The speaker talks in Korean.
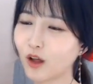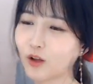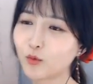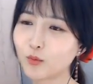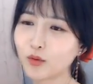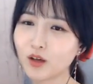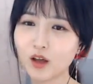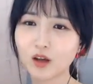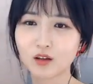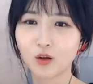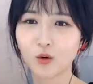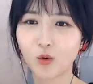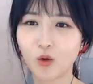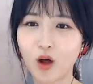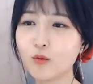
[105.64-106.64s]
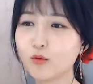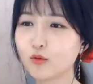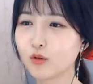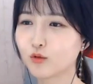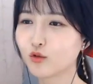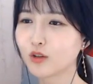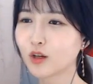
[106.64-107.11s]
나도 피해야 되고
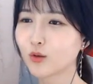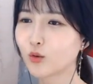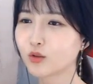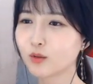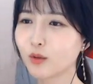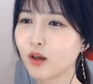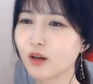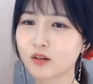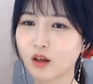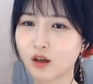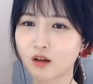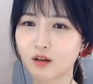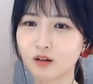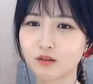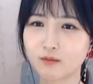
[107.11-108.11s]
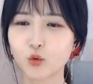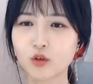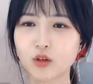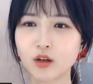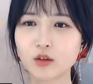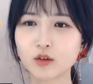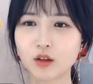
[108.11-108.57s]
아무튼 둘 다 조심해야 돼. 저도
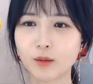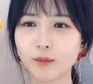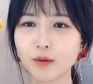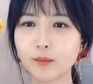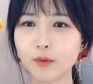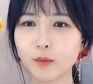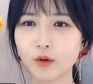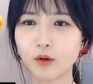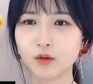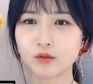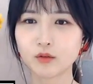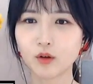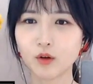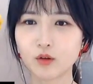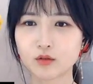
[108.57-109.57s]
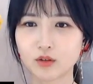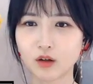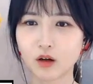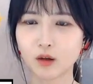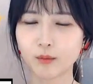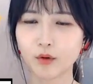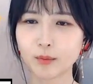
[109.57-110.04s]
길에서 담배 피면서
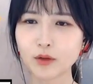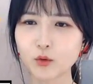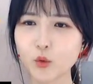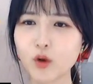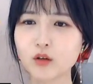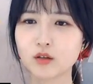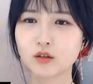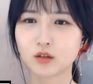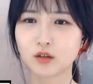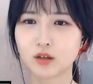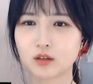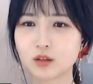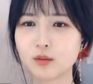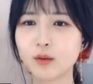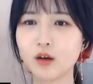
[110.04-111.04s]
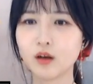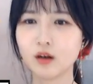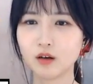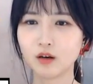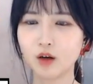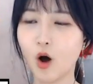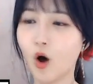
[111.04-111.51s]
지나가면 피투할 듯이
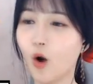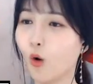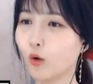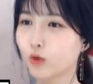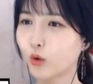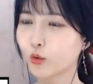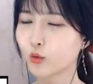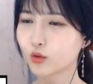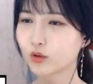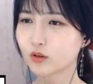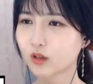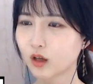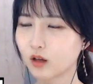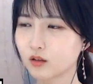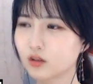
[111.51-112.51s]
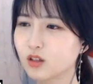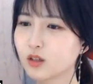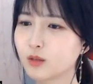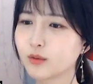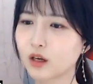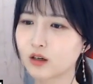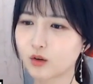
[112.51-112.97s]
기침할 저도 진짜
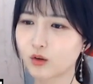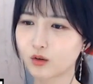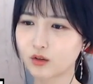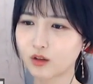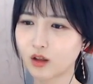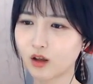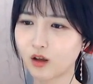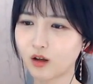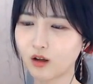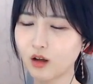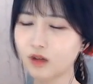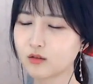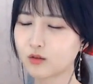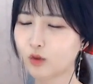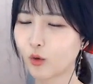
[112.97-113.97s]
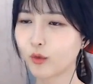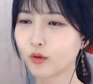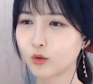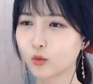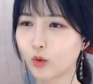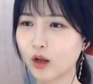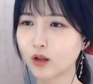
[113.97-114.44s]
지금은 안 그러는데
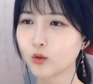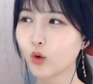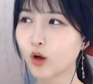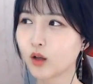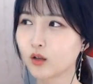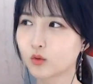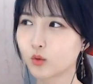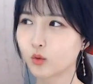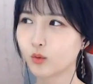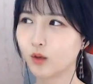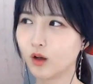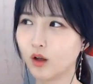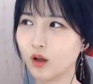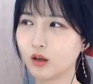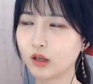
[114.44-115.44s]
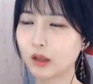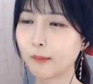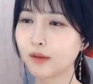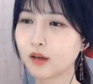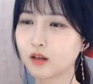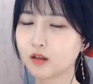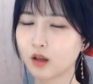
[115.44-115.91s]
저번에도 한동안 좀
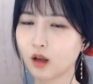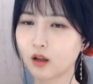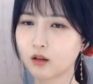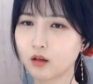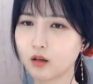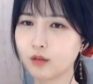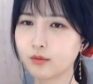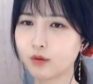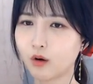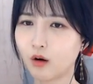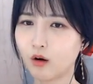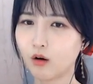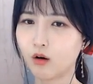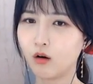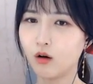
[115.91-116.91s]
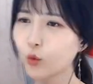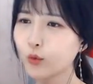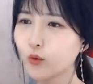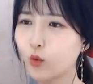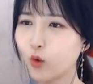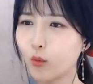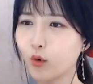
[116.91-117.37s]
예민할 땐 일부러
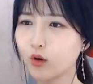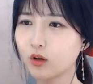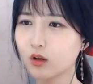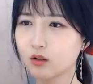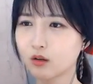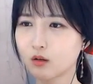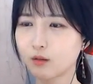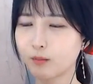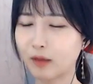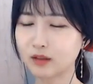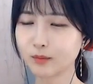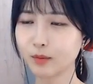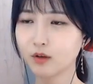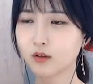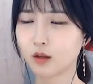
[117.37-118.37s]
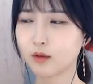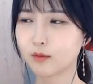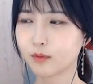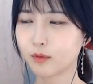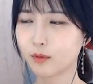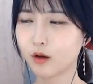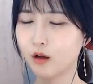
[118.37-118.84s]
좁은 골목길에서 맞은편에
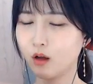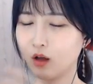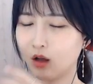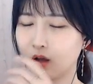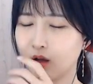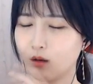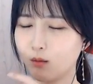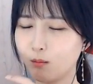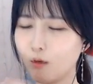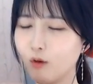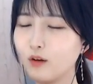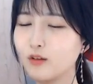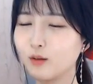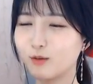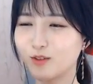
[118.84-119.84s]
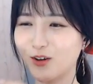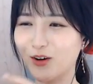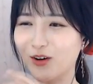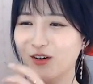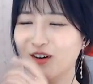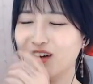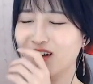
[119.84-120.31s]
담배 피면
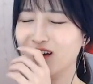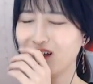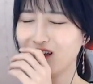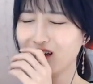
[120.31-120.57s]
멀리서부터